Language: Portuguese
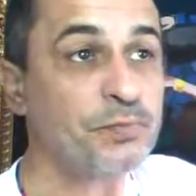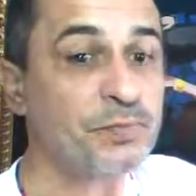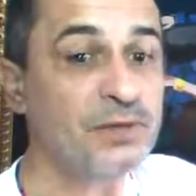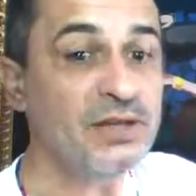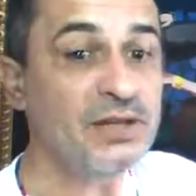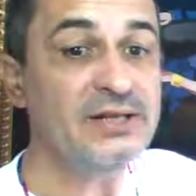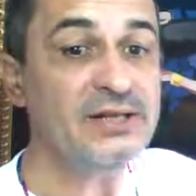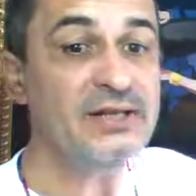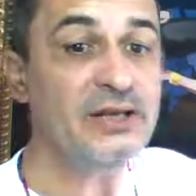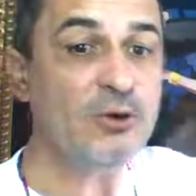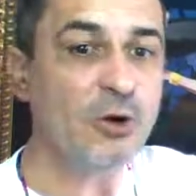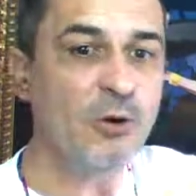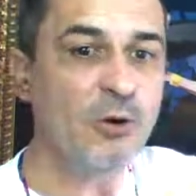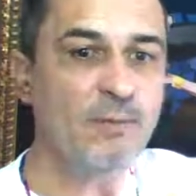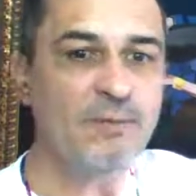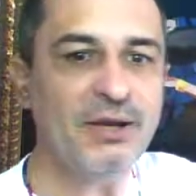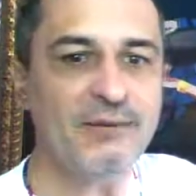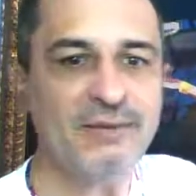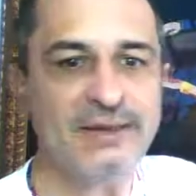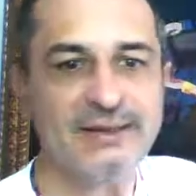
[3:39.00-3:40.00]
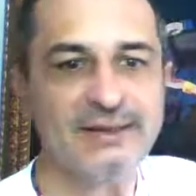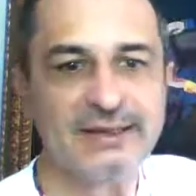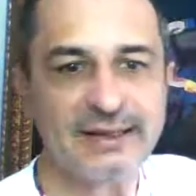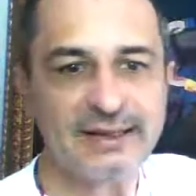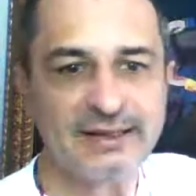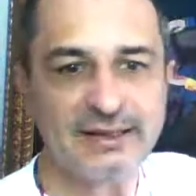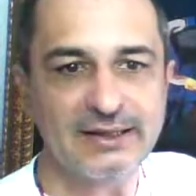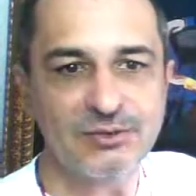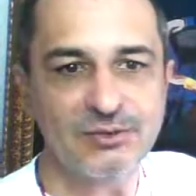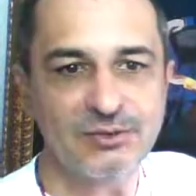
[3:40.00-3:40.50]
em que
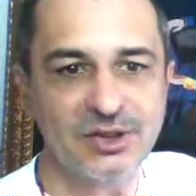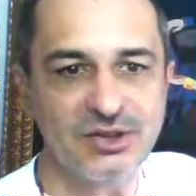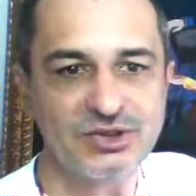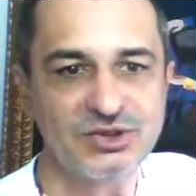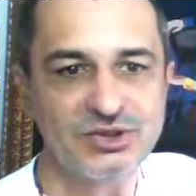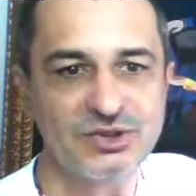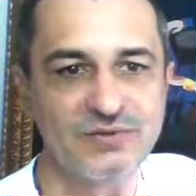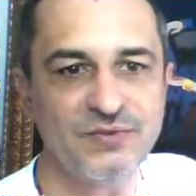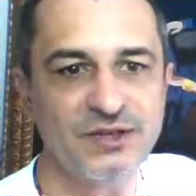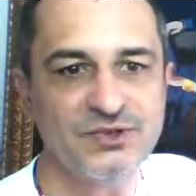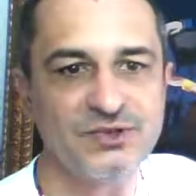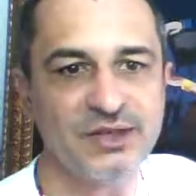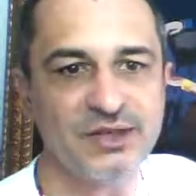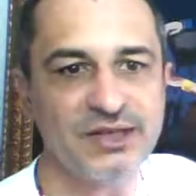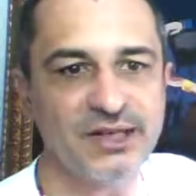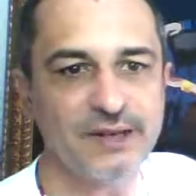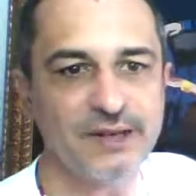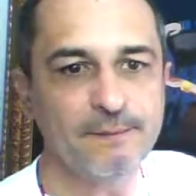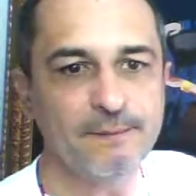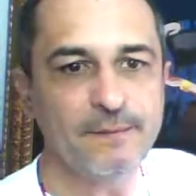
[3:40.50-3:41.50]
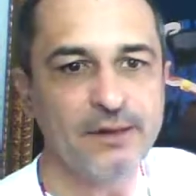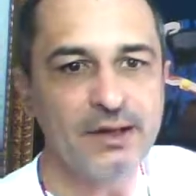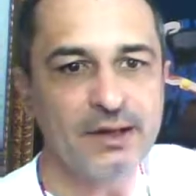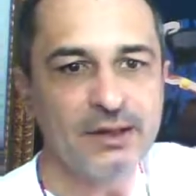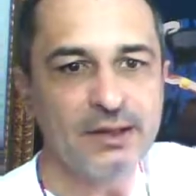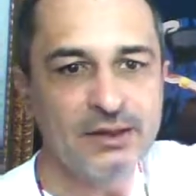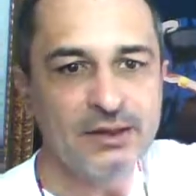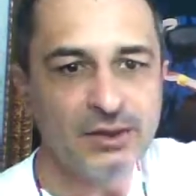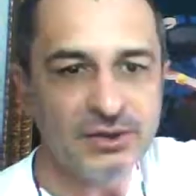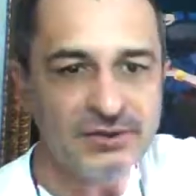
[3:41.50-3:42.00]
complementarão este vídeo aqui.
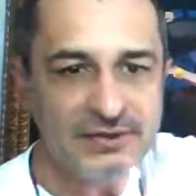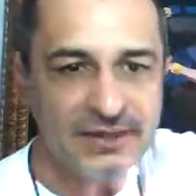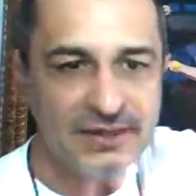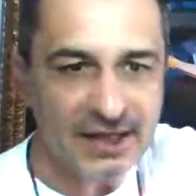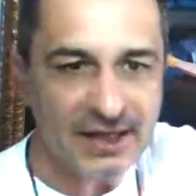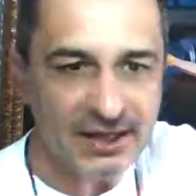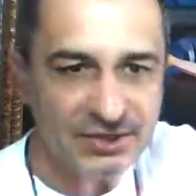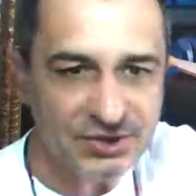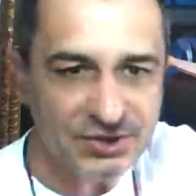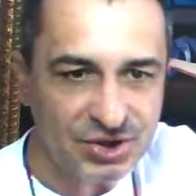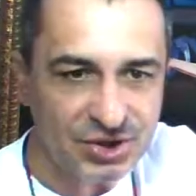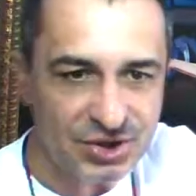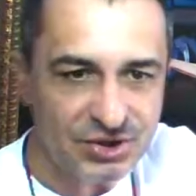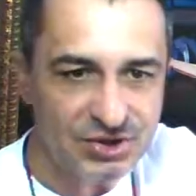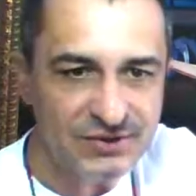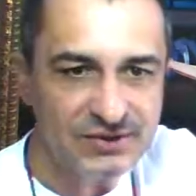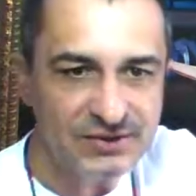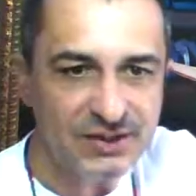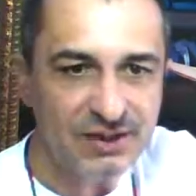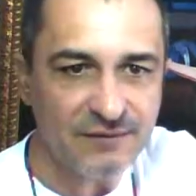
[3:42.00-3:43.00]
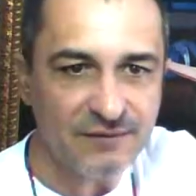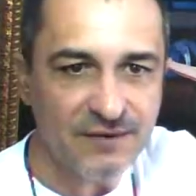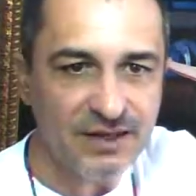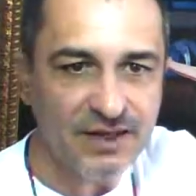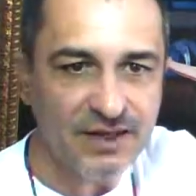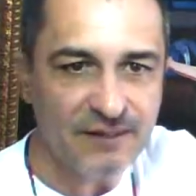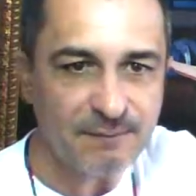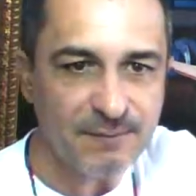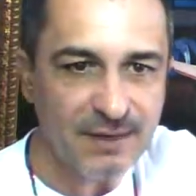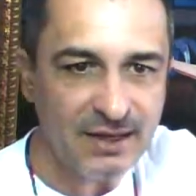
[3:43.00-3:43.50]
Não esquece de te
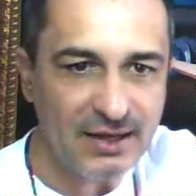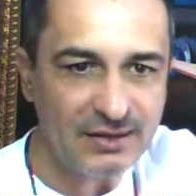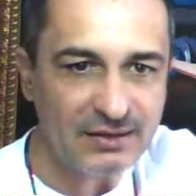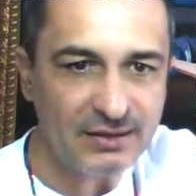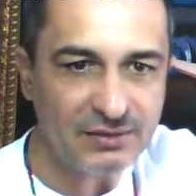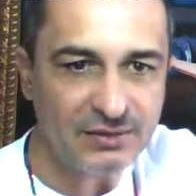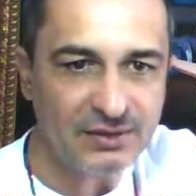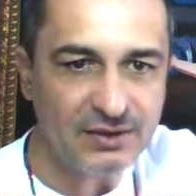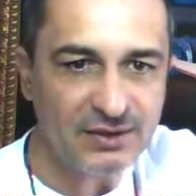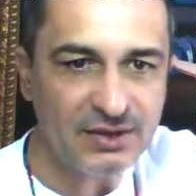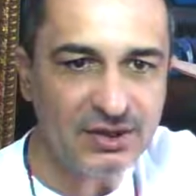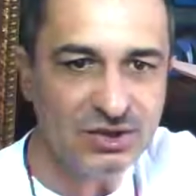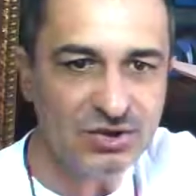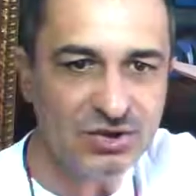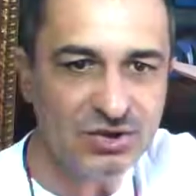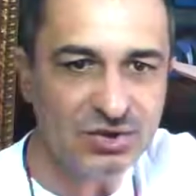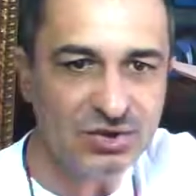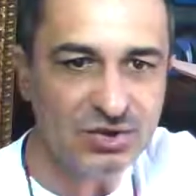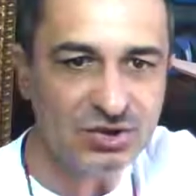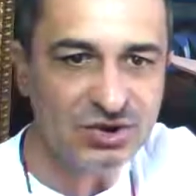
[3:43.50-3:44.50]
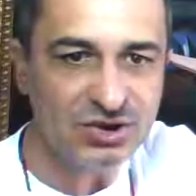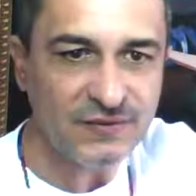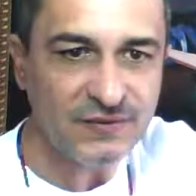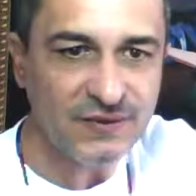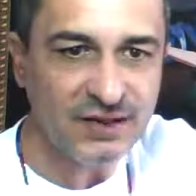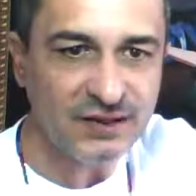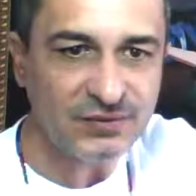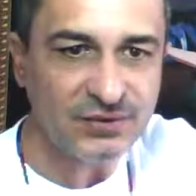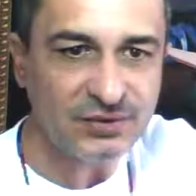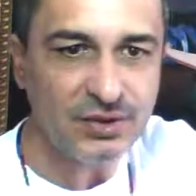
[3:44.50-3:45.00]
inscrever, aperta no sininho de
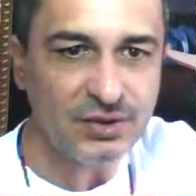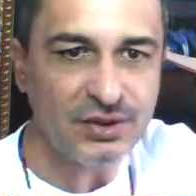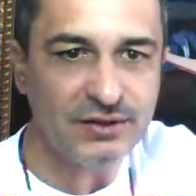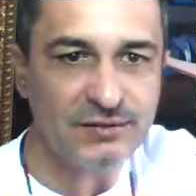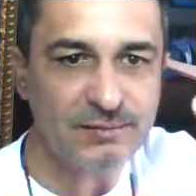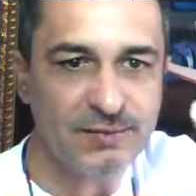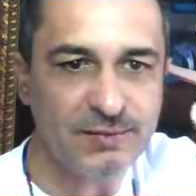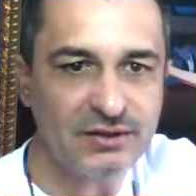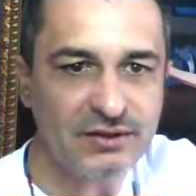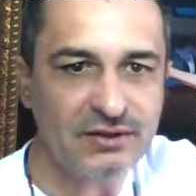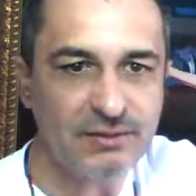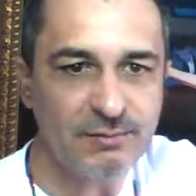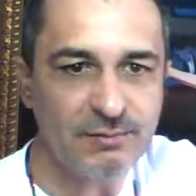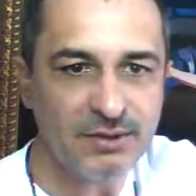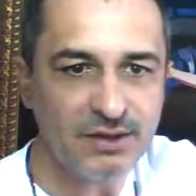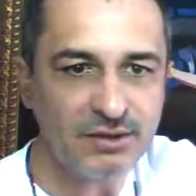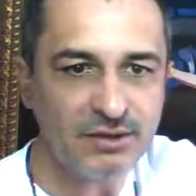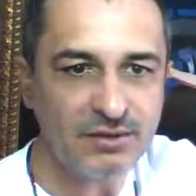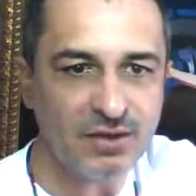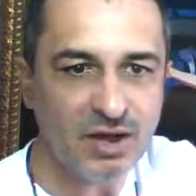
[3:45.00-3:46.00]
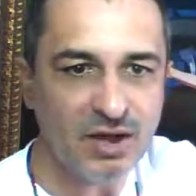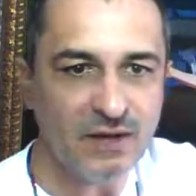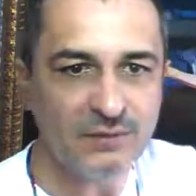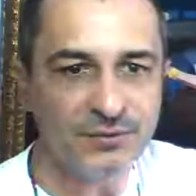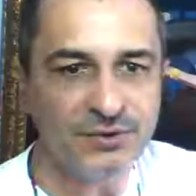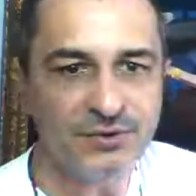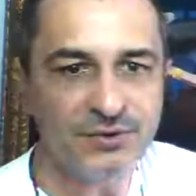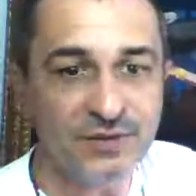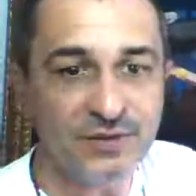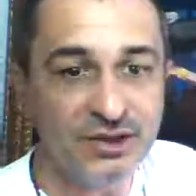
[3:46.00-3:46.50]
notificações para receber os
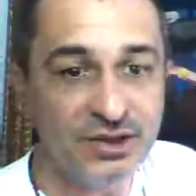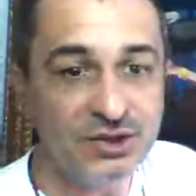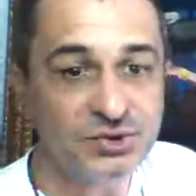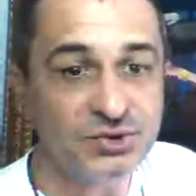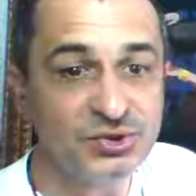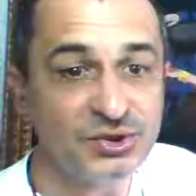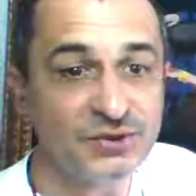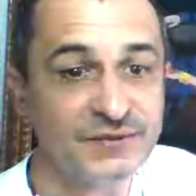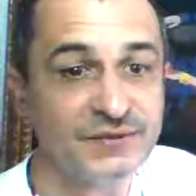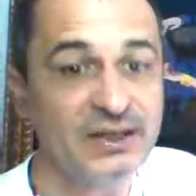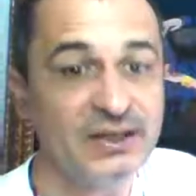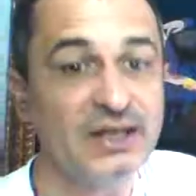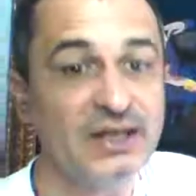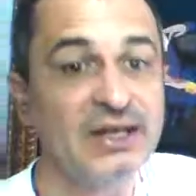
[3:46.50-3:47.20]
novos vídeos